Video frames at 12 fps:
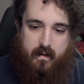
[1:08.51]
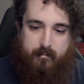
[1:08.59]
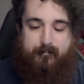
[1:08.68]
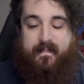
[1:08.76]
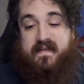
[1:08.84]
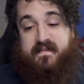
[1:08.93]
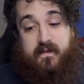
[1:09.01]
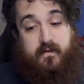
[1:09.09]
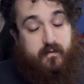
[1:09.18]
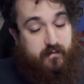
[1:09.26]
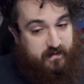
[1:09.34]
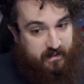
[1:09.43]
Ma se
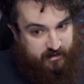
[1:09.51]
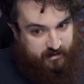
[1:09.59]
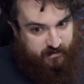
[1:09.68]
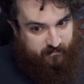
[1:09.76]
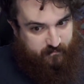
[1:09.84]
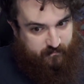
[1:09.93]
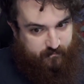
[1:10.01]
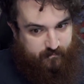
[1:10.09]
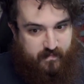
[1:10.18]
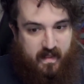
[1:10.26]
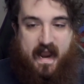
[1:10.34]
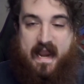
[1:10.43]
tu dici
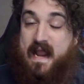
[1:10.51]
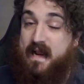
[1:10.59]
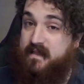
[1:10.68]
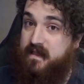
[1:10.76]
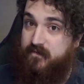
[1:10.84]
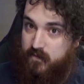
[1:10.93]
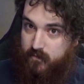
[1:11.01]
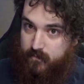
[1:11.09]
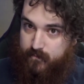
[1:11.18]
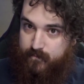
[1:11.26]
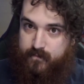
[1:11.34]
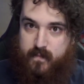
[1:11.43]
I like the view,
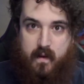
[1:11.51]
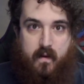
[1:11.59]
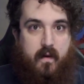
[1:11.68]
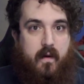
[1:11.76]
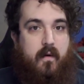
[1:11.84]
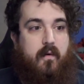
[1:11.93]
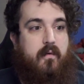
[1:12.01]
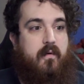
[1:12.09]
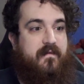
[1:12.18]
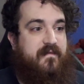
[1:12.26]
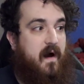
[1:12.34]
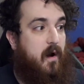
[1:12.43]
lui
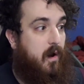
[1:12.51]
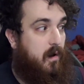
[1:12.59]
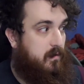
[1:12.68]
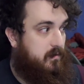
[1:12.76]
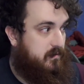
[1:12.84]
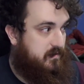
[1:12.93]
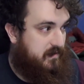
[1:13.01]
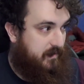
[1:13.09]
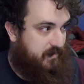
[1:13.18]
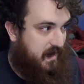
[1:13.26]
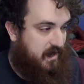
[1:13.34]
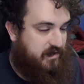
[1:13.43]
fa oh ti
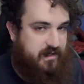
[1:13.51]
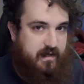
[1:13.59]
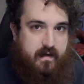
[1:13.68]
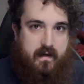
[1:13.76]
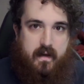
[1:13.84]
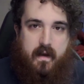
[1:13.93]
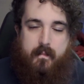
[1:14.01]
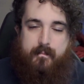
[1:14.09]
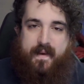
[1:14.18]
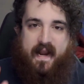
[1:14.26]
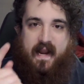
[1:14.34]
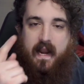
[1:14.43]
piace
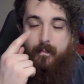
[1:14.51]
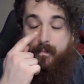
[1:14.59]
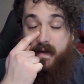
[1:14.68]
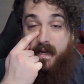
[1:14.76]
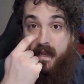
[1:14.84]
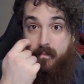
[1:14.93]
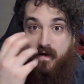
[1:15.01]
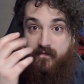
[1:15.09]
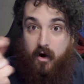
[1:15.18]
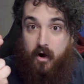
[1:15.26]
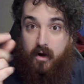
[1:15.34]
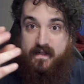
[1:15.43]
per la prima
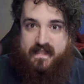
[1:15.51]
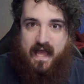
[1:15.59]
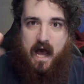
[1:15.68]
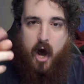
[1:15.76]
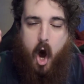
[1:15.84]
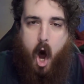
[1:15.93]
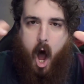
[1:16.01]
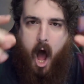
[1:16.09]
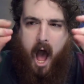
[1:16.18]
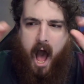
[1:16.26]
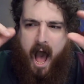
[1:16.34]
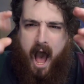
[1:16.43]
volta.
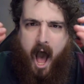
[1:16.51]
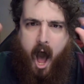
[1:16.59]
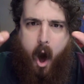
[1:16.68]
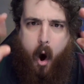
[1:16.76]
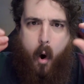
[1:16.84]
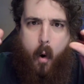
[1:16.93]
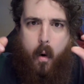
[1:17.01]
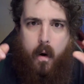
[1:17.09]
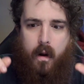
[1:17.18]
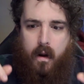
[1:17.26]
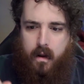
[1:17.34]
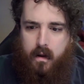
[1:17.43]

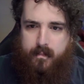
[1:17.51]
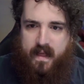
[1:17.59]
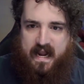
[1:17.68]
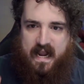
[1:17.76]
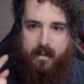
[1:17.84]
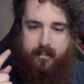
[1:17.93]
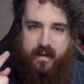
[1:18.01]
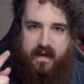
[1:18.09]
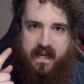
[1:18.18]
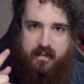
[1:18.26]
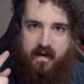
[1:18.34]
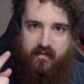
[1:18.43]
Oh! Per la
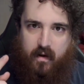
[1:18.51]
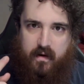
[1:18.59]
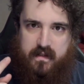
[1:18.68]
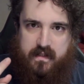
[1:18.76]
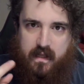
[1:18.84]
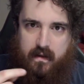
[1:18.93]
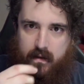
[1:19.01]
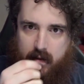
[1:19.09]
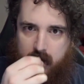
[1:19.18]
prima volta.